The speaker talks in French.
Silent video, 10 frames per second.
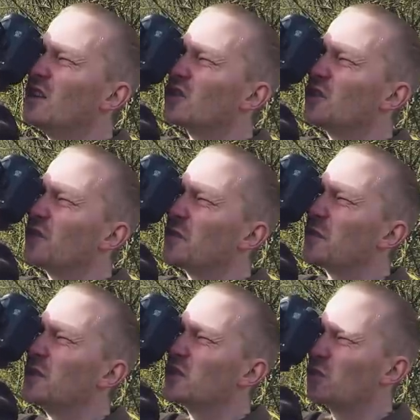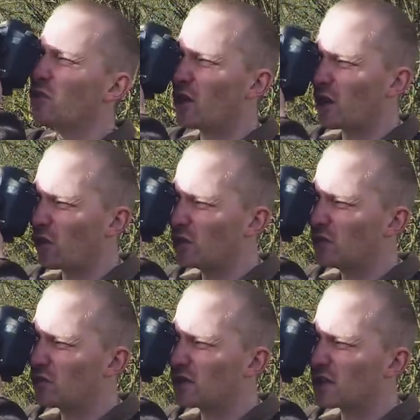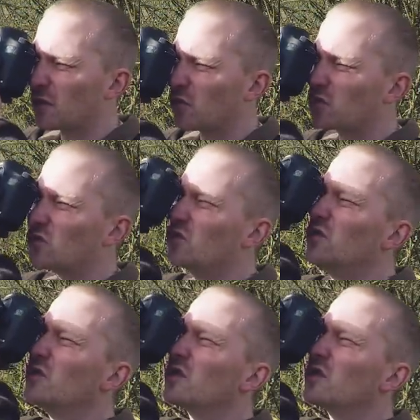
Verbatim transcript: je fais ma mise au point au niveau des arbres au-dessus